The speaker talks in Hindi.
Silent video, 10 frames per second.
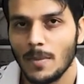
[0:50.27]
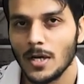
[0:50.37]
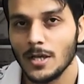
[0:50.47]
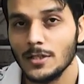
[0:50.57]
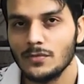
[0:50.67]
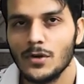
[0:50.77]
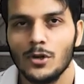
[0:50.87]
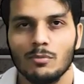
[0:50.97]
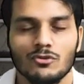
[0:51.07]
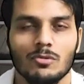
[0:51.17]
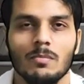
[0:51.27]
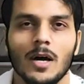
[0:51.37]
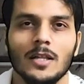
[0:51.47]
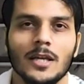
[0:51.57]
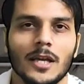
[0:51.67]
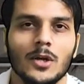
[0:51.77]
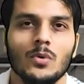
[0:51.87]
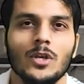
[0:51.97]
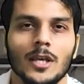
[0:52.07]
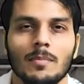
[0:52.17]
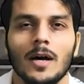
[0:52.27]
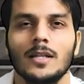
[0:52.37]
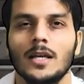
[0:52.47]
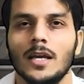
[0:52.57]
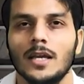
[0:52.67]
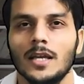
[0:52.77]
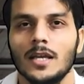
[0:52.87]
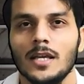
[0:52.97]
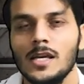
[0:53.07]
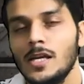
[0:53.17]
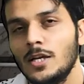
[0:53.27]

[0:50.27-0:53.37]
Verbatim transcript: बट इस वीडियो में जो हम बात करेंगे वो ये बात करेंगे कि